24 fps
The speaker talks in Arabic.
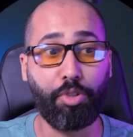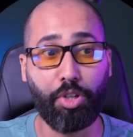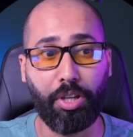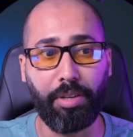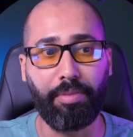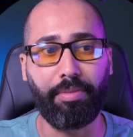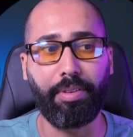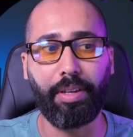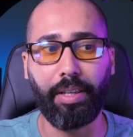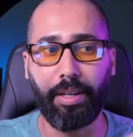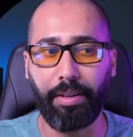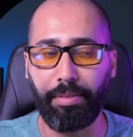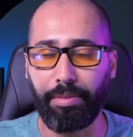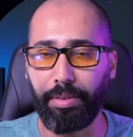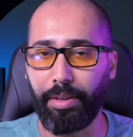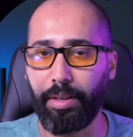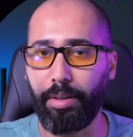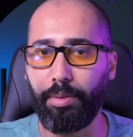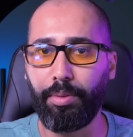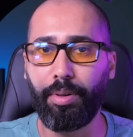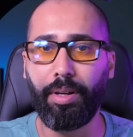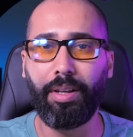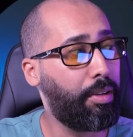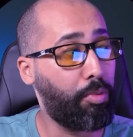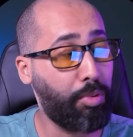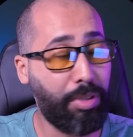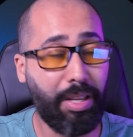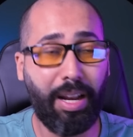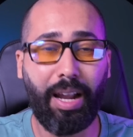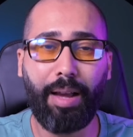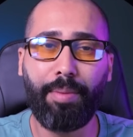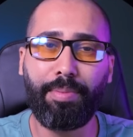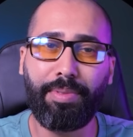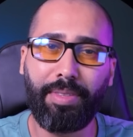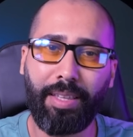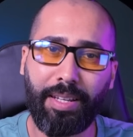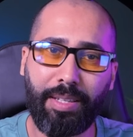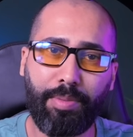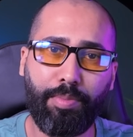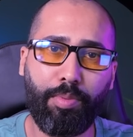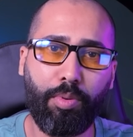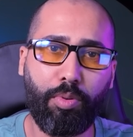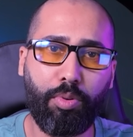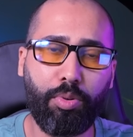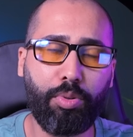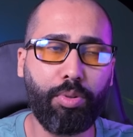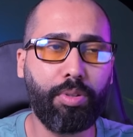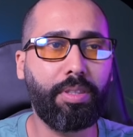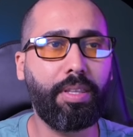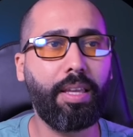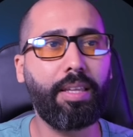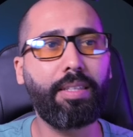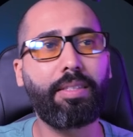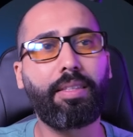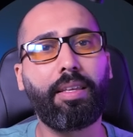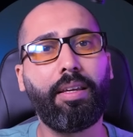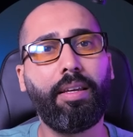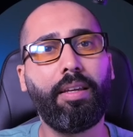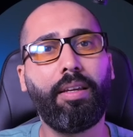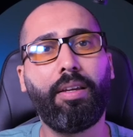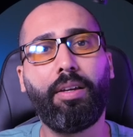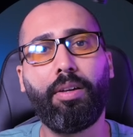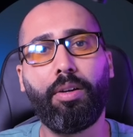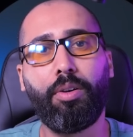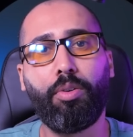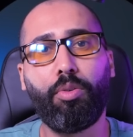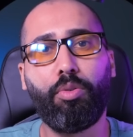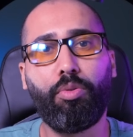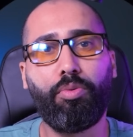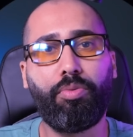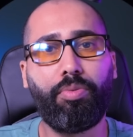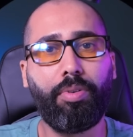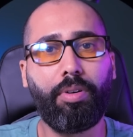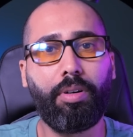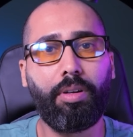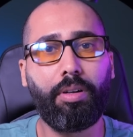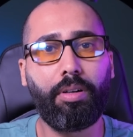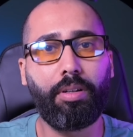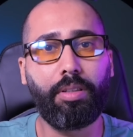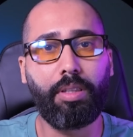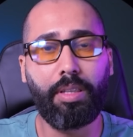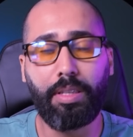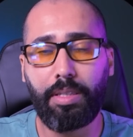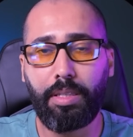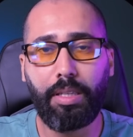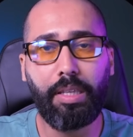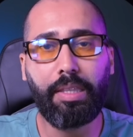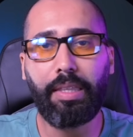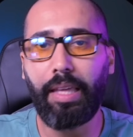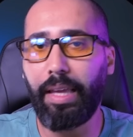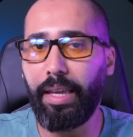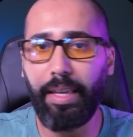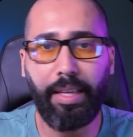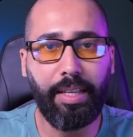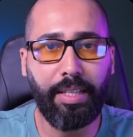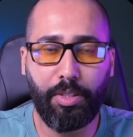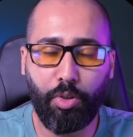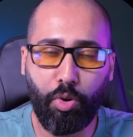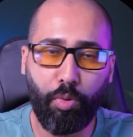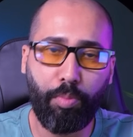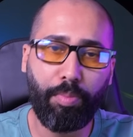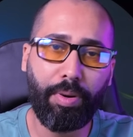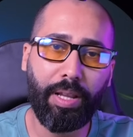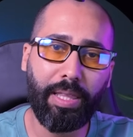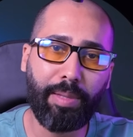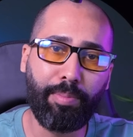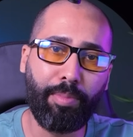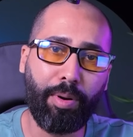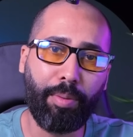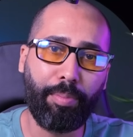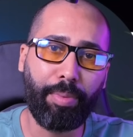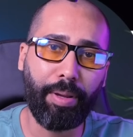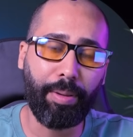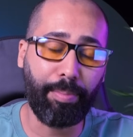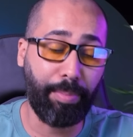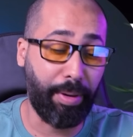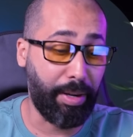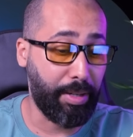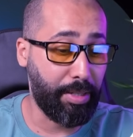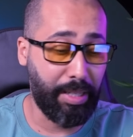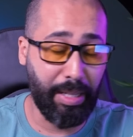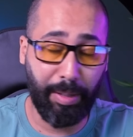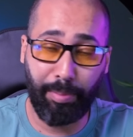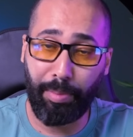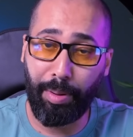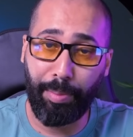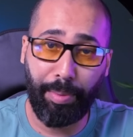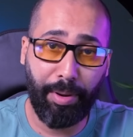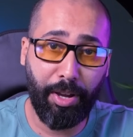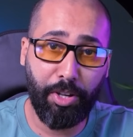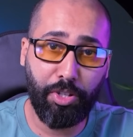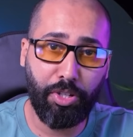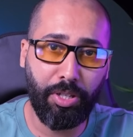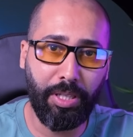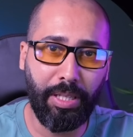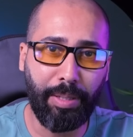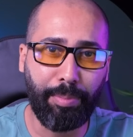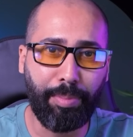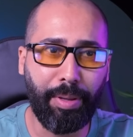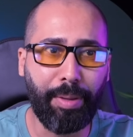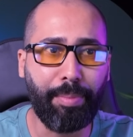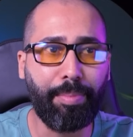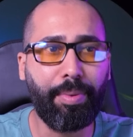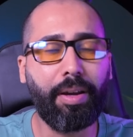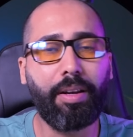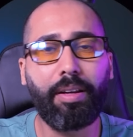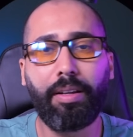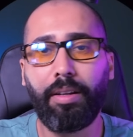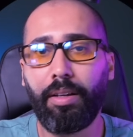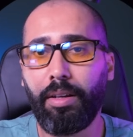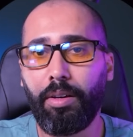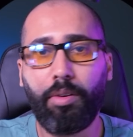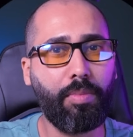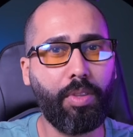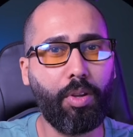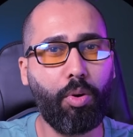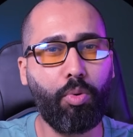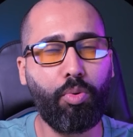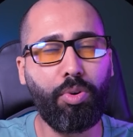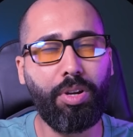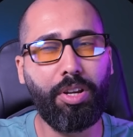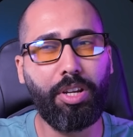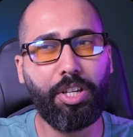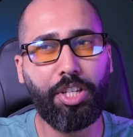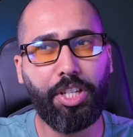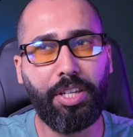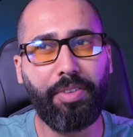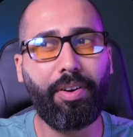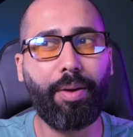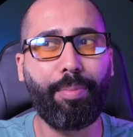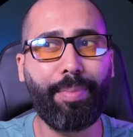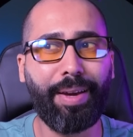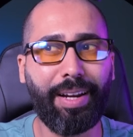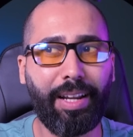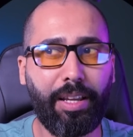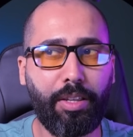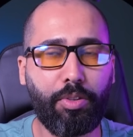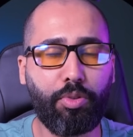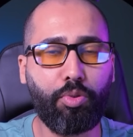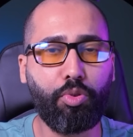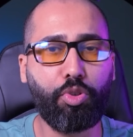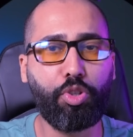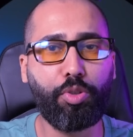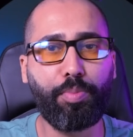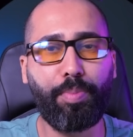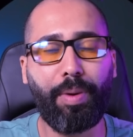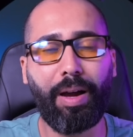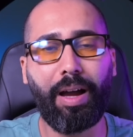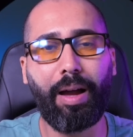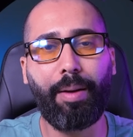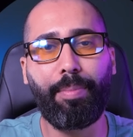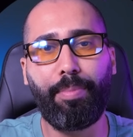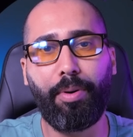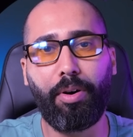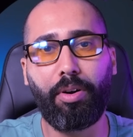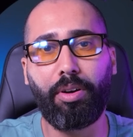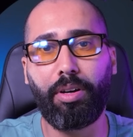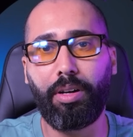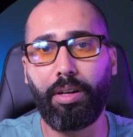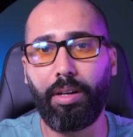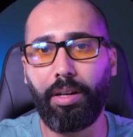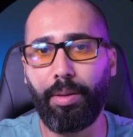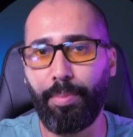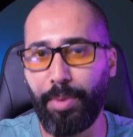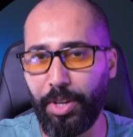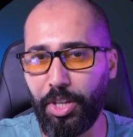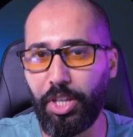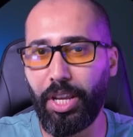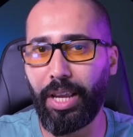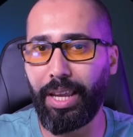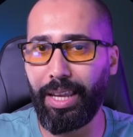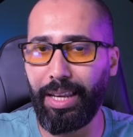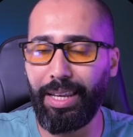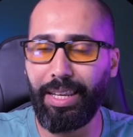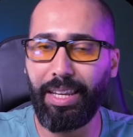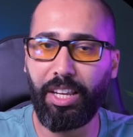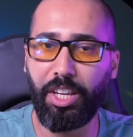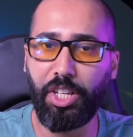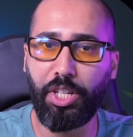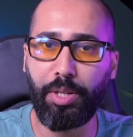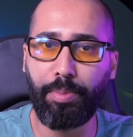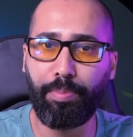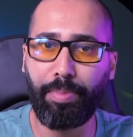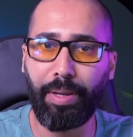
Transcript: باش كيفيريفيو وصراحه درت بوكو دو تيست وفي دي سيت حيدت كومبليتمون باي بال سيتيغ ما بقاش عندي باي بال ولي شيفر ما نقصوش بارابور المشاكل اللي كيجي